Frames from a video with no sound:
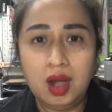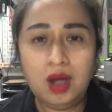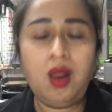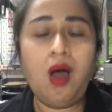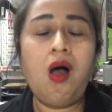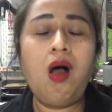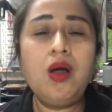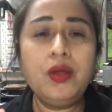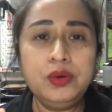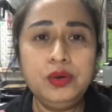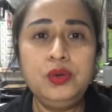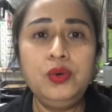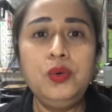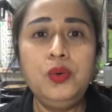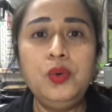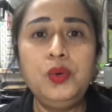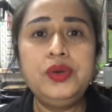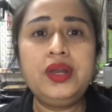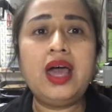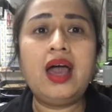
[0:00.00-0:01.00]
ลองดู
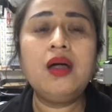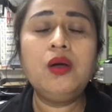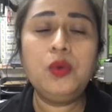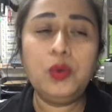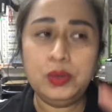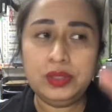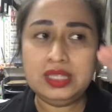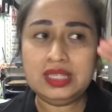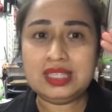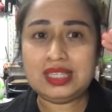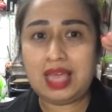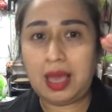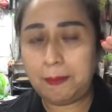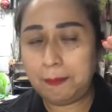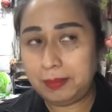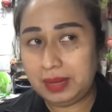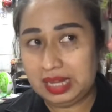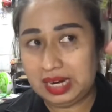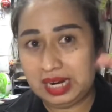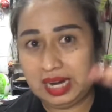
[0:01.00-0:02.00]
นะคุณ
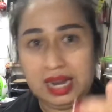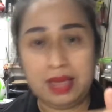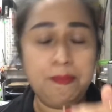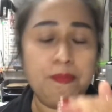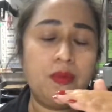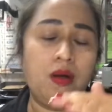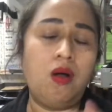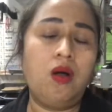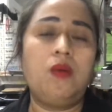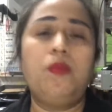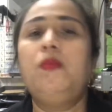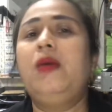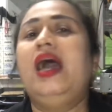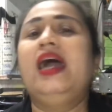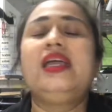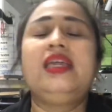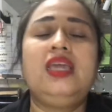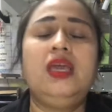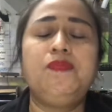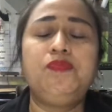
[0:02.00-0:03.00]
ทำคลิปออกมา
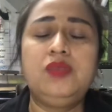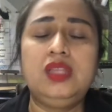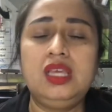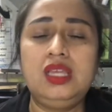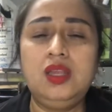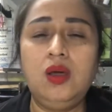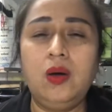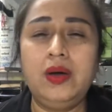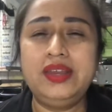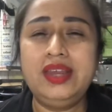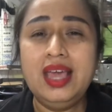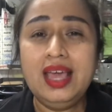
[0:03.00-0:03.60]
คลิปที่โดน